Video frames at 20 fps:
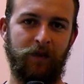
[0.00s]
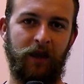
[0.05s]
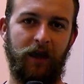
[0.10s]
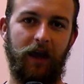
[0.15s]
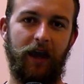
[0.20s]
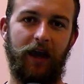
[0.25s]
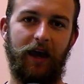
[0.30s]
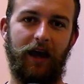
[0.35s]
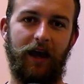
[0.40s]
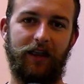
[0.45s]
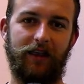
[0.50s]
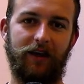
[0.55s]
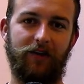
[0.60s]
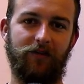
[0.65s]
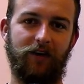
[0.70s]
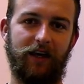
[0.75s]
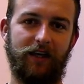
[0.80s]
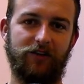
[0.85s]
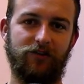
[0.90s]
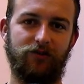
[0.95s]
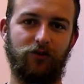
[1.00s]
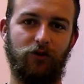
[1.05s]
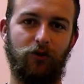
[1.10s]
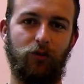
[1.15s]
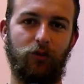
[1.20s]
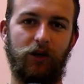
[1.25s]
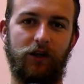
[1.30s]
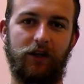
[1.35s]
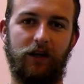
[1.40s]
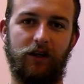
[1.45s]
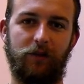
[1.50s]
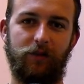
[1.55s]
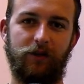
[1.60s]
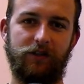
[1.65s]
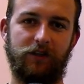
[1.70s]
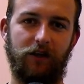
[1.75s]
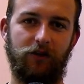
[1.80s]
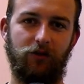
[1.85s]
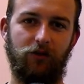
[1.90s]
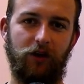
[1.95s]
e attraverso comunità di
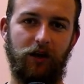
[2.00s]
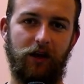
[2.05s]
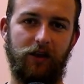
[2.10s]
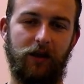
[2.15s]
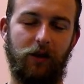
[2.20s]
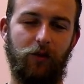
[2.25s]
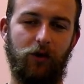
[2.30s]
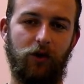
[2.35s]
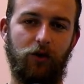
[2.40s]
pescatori andiamo